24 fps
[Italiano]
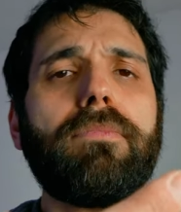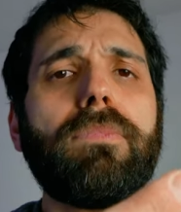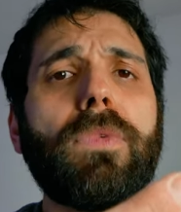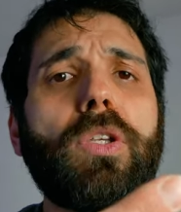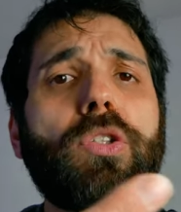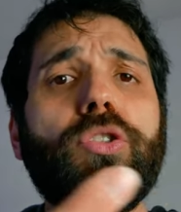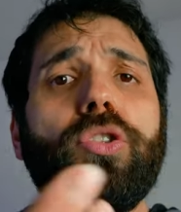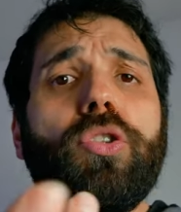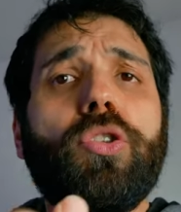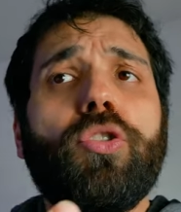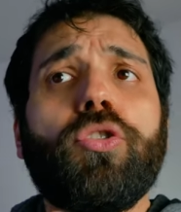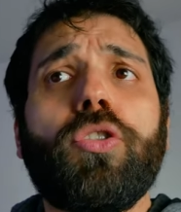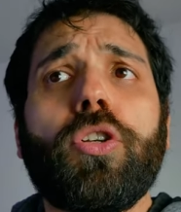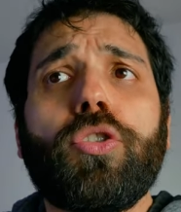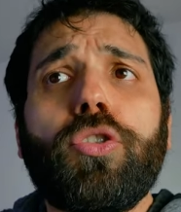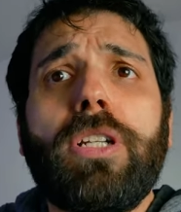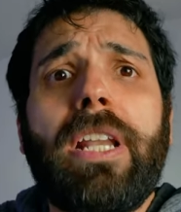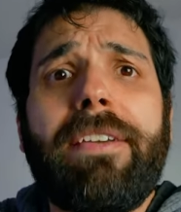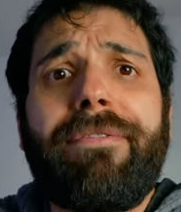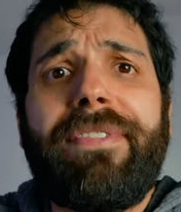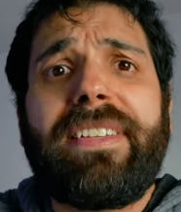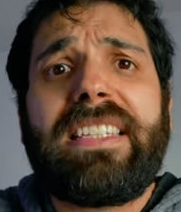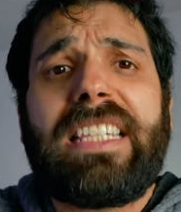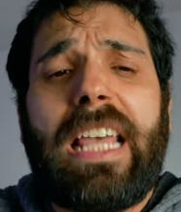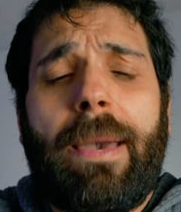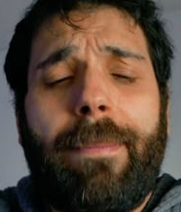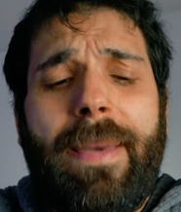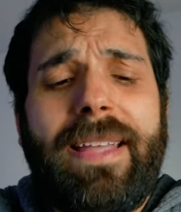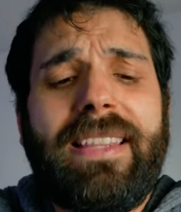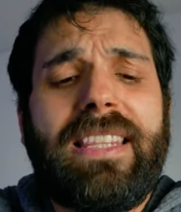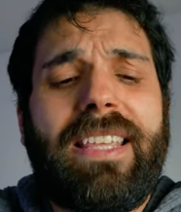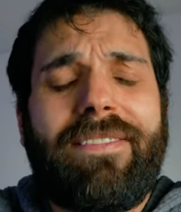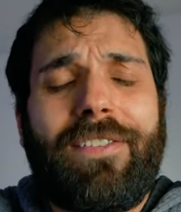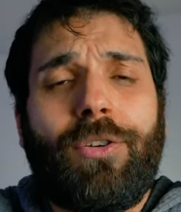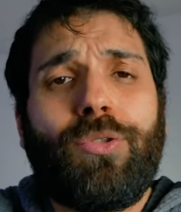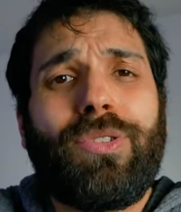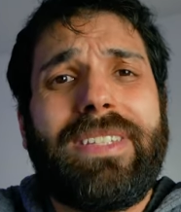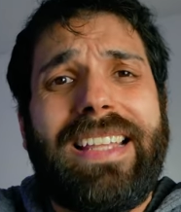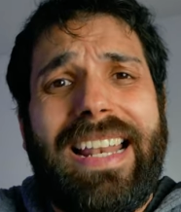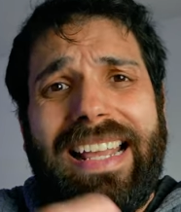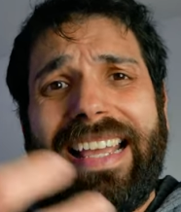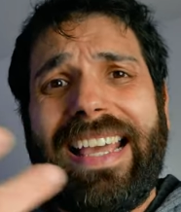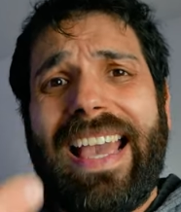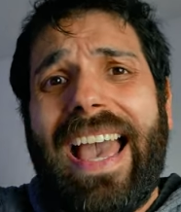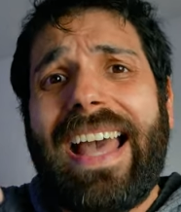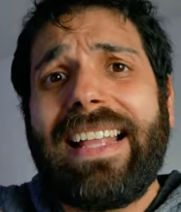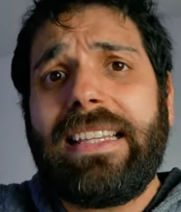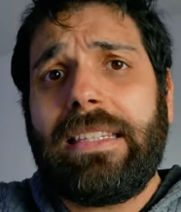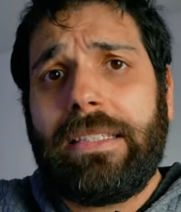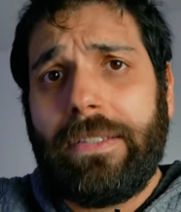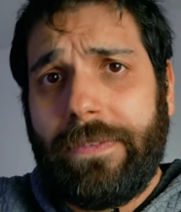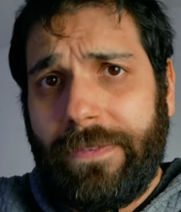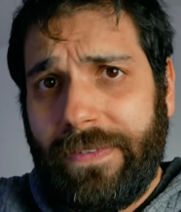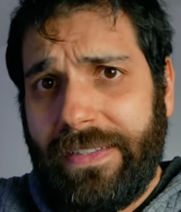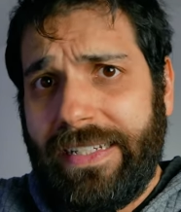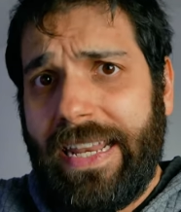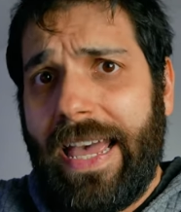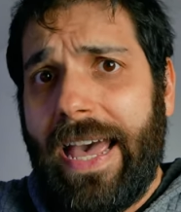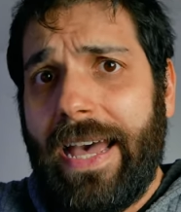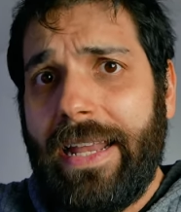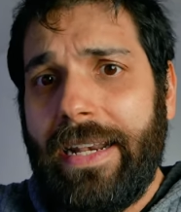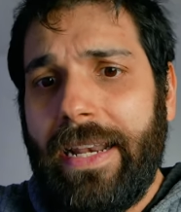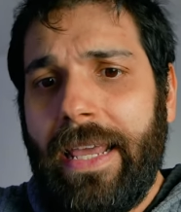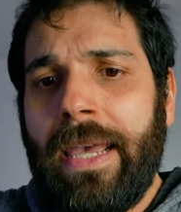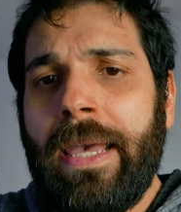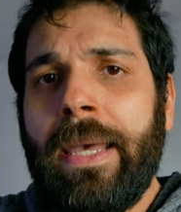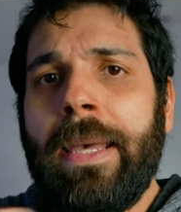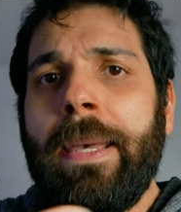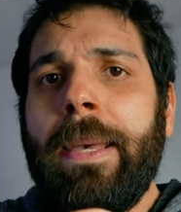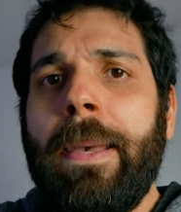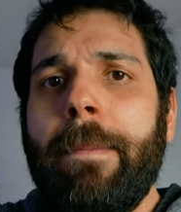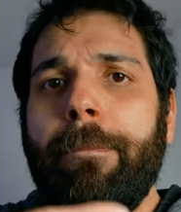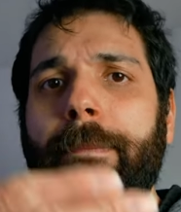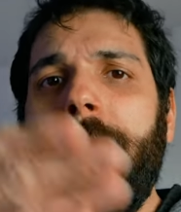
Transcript: so- sono effettivamente venuti nel cut finale,